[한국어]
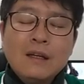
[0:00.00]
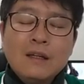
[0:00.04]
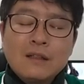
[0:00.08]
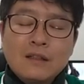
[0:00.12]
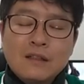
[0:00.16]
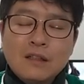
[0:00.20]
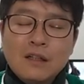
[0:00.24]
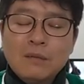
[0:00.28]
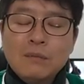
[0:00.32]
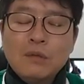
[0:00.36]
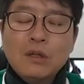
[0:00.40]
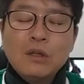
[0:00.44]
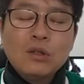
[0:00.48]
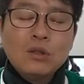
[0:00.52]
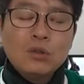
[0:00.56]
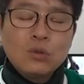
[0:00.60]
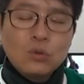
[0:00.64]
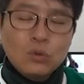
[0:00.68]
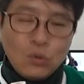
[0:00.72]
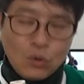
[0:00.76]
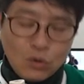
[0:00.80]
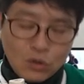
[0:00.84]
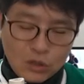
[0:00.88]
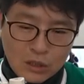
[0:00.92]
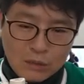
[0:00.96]
그러면
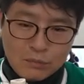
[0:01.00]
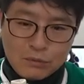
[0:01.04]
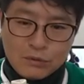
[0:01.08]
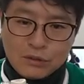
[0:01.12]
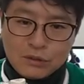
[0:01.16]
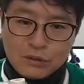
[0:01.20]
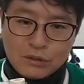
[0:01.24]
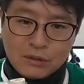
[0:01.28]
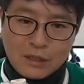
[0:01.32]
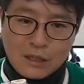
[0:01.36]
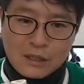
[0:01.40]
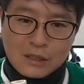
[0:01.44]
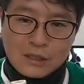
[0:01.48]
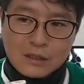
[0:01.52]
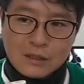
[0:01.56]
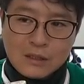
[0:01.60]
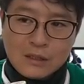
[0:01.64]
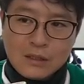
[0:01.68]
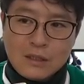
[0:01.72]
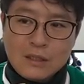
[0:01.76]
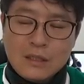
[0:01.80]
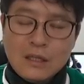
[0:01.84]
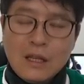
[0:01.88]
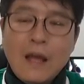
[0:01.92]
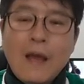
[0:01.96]
통기부스를
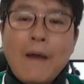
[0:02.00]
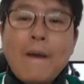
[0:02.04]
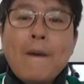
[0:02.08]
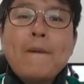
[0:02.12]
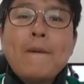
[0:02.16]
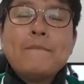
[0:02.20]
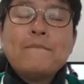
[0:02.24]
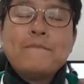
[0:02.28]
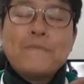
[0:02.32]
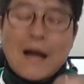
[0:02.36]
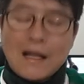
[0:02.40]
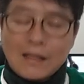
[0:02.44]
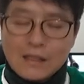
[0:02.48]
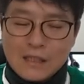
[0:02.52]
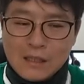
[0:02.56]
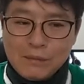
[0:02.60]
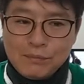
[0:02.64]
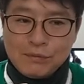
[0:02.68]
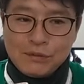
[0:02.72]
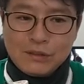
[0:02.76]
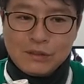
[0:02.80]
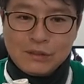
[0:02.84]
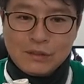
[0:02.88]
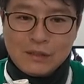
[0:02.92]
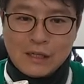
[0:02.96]
하시든
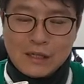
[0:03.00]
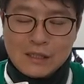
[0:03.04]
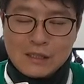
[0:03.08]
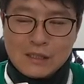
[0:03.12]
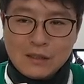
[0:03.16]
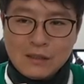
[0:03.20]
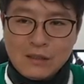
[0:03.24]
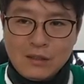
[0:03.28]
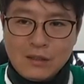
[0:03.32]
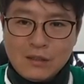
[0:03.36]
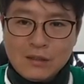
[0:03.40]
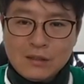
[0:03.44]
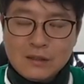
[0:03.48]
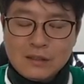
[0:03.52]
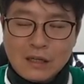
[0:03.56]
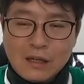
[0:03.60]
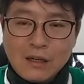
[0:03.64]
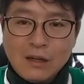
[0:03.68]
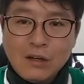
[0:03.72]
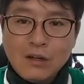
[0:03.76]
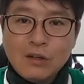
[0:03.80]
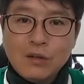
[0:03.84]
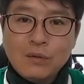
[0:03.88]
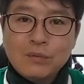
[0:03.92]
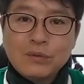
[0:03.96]
반기부스를 하시든
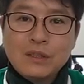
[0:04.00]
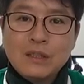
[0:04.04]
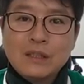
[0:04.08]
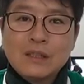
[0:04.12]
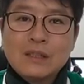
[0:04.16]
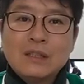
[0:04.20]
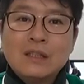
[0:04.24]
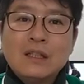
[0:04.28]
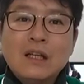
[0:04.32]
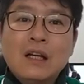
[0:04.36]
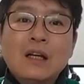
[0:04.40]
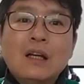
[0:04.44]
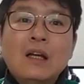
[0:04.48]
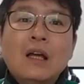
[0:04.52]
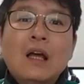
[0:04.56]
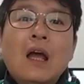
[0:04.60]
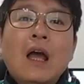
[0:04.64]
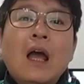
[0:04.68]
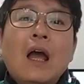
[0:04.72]
상관없이 그냥